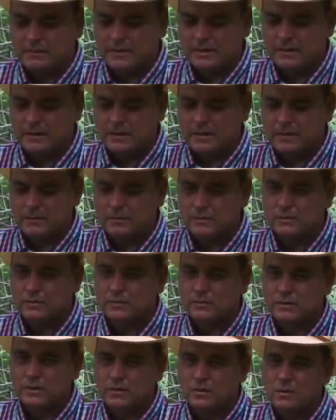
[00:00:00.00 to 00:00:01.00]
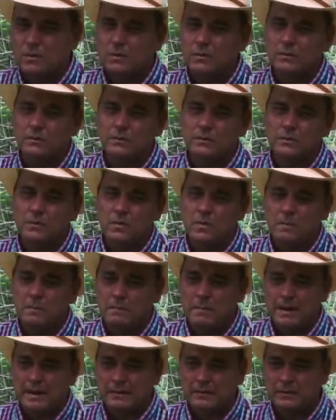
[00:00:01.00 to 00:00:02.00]
También la hemos cruzado con,
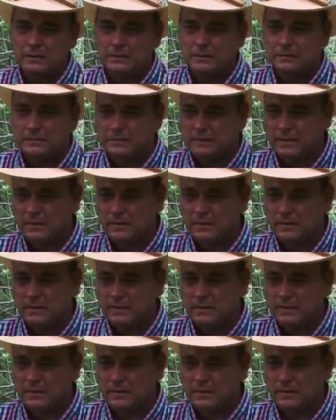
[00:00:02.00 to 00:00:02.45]
pardo,